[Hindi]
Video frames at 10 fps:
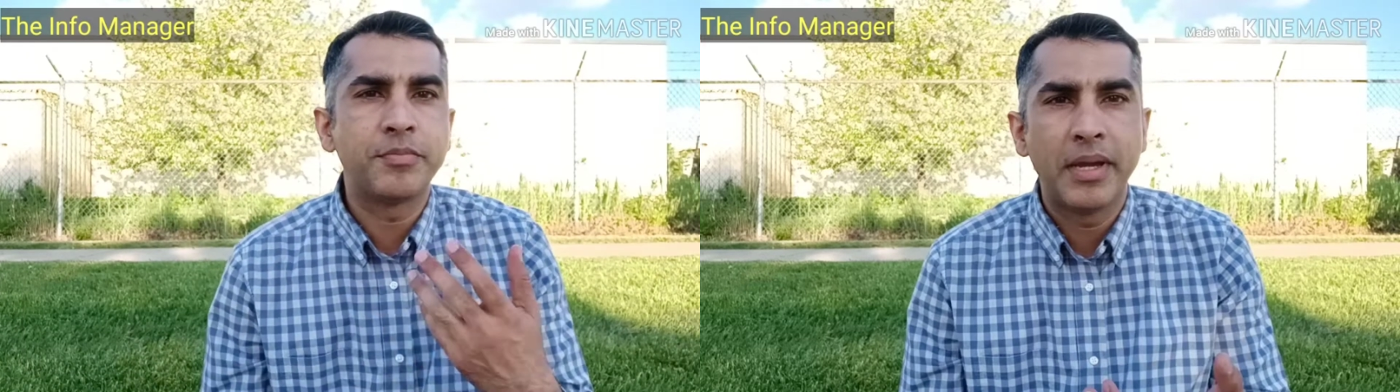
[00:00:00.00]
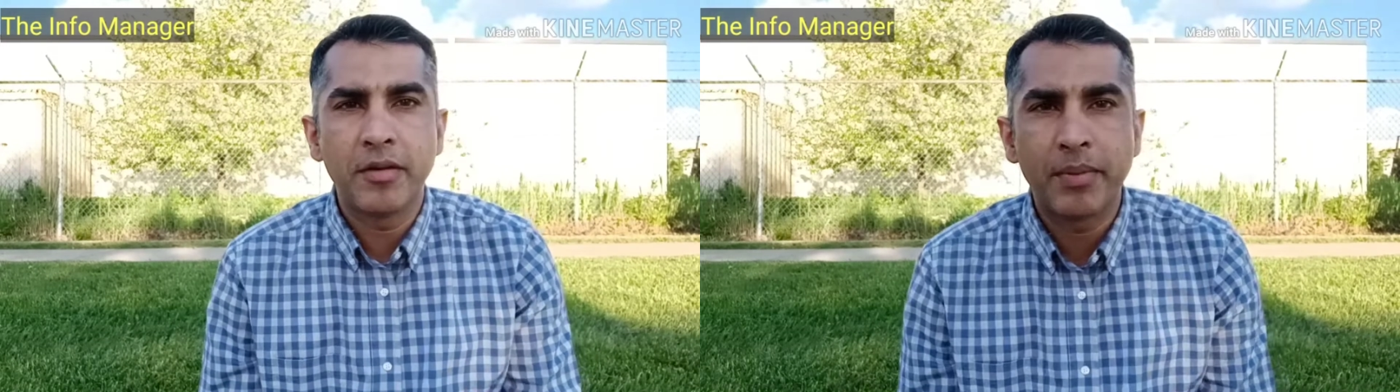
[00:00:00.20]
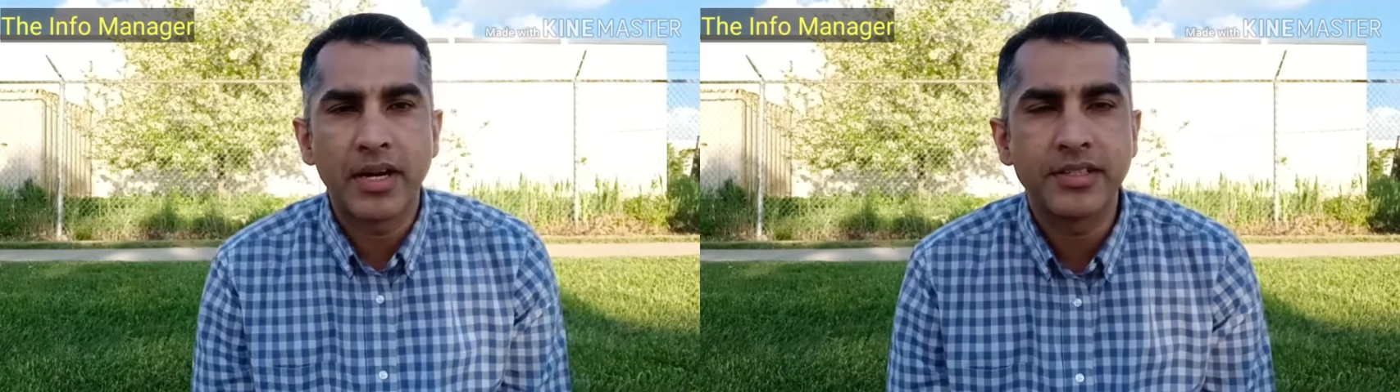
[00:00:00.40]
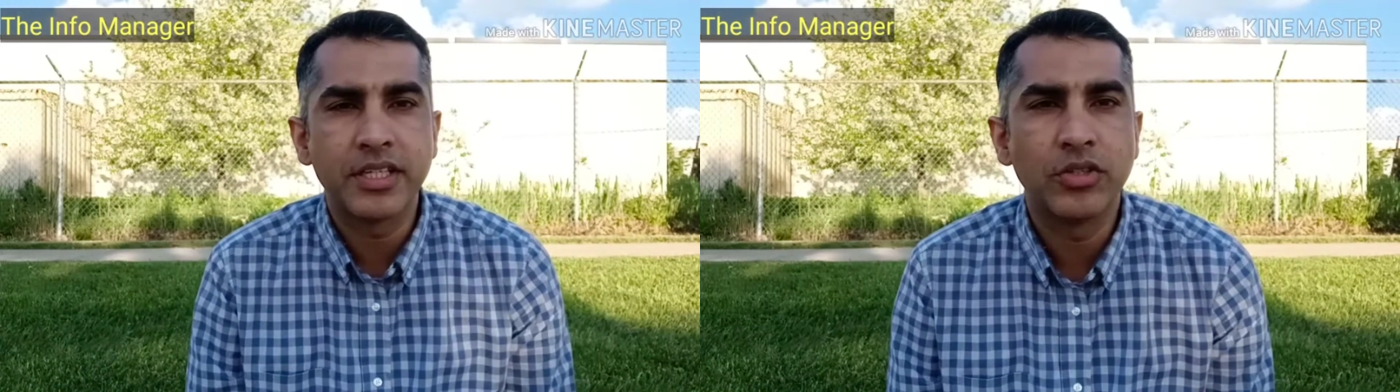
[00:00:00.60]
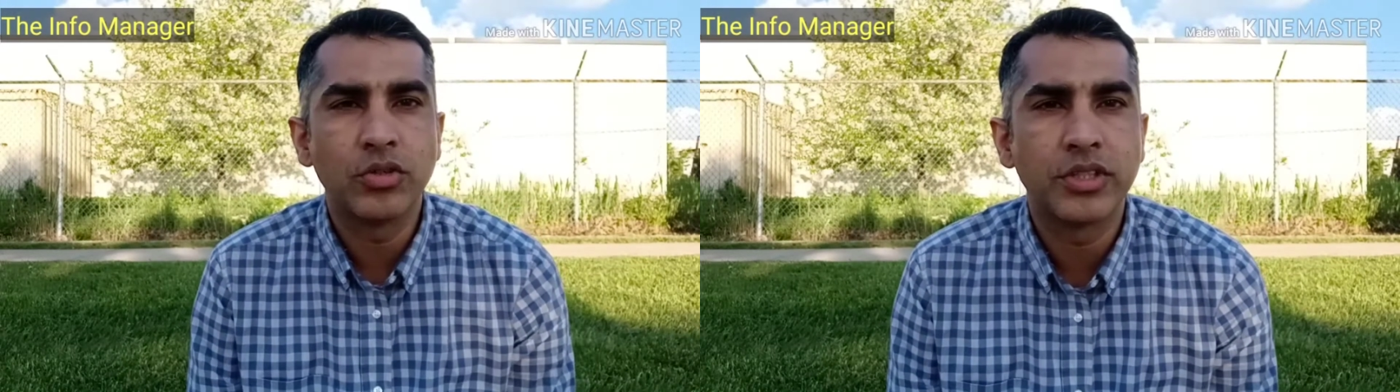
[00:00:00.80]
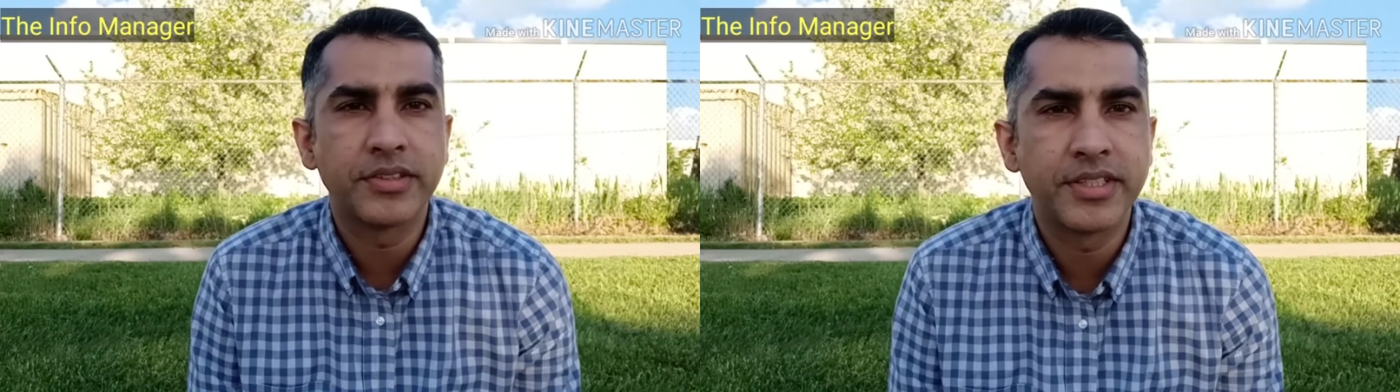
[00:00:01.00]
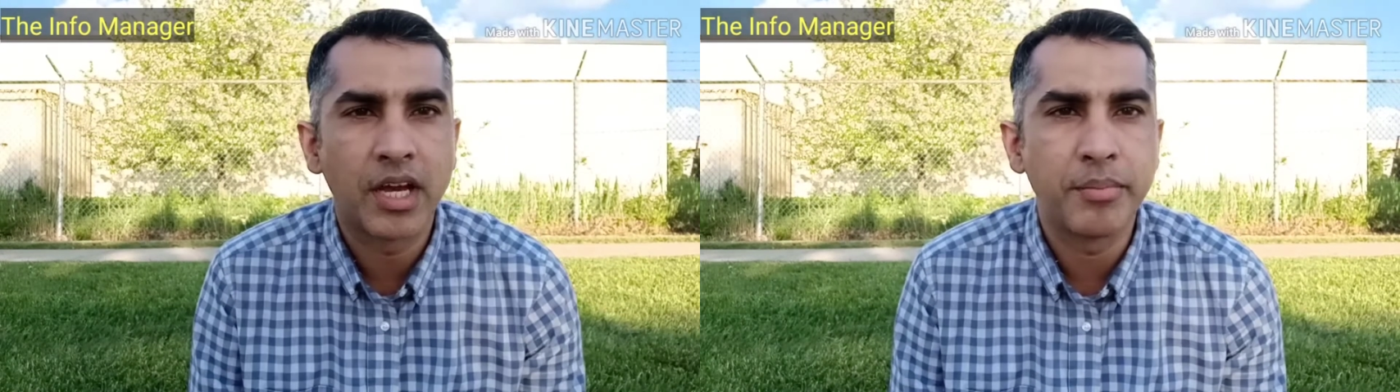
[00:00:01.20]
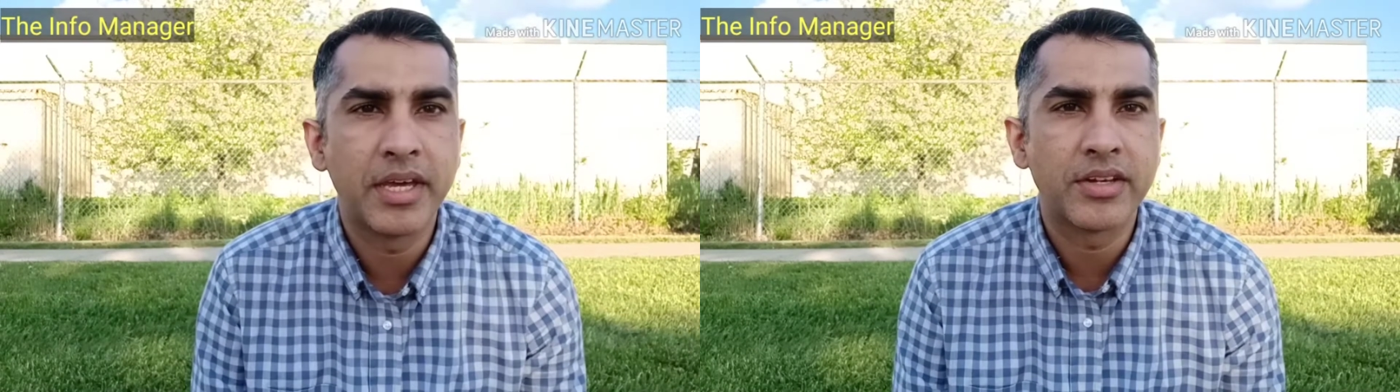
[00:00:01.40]
स्पेयर पार्ट्स की जो
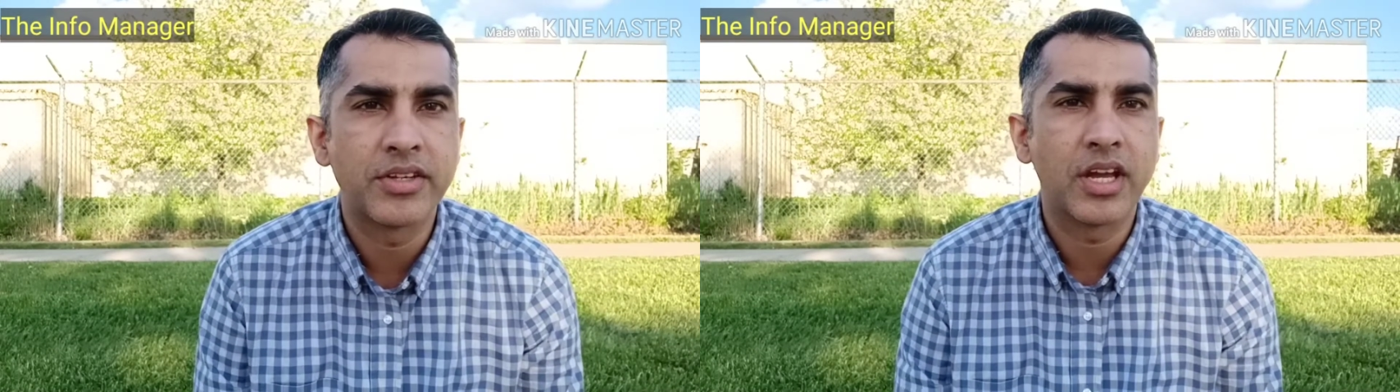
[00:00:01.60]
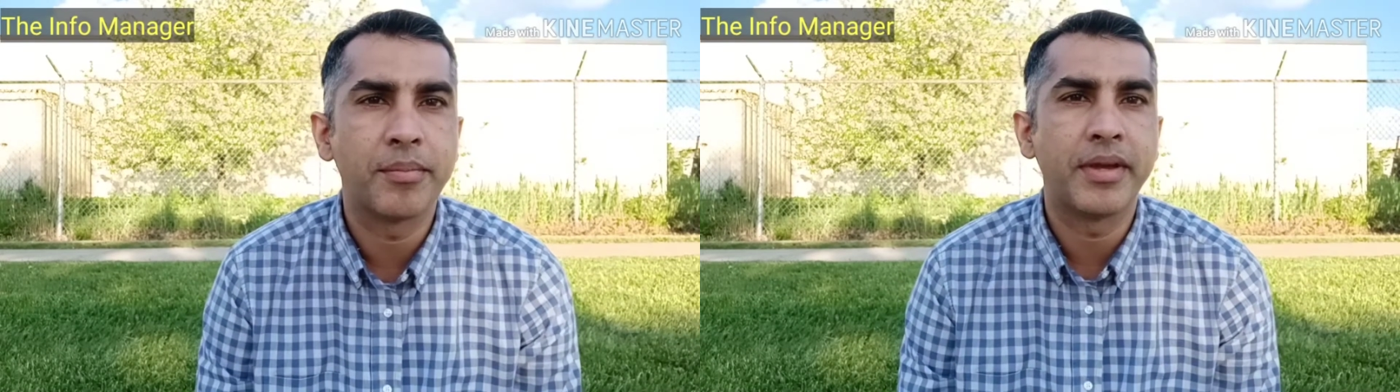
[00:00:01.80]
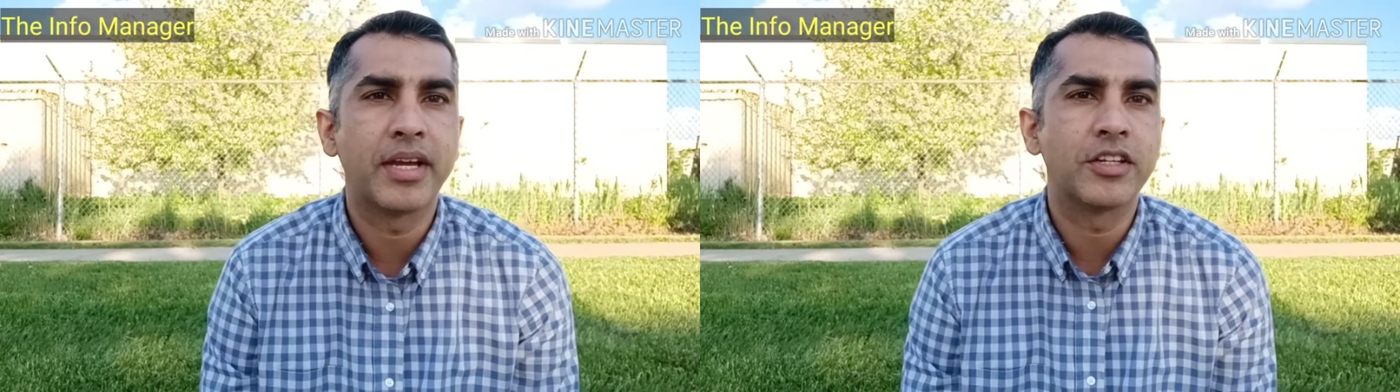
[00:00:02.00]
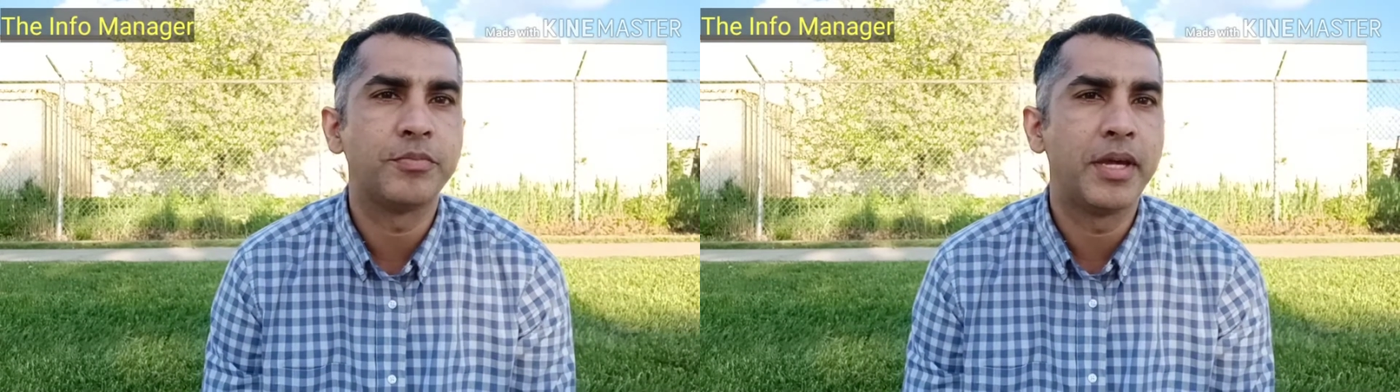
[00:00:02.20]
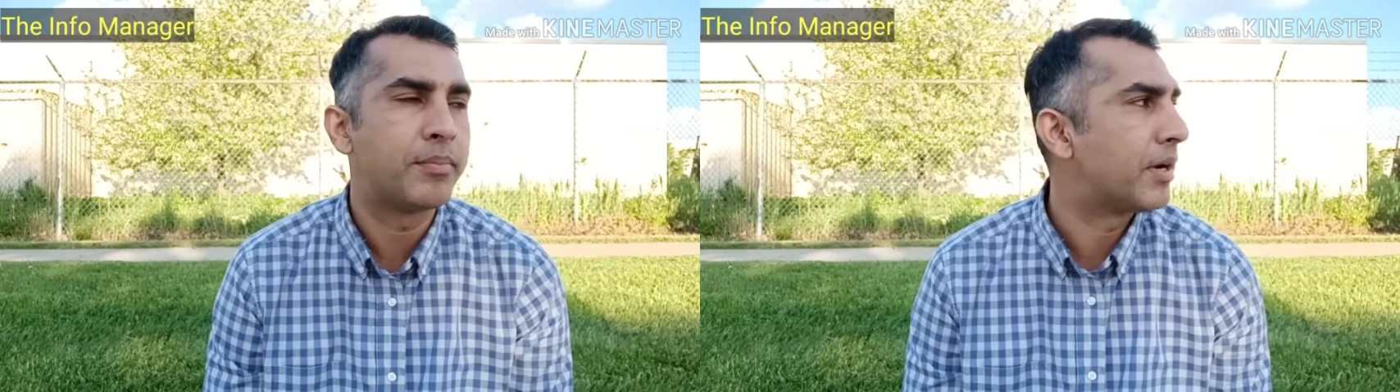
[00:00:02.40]
दस्तियाबी हर जगह पे अगर स्पेयर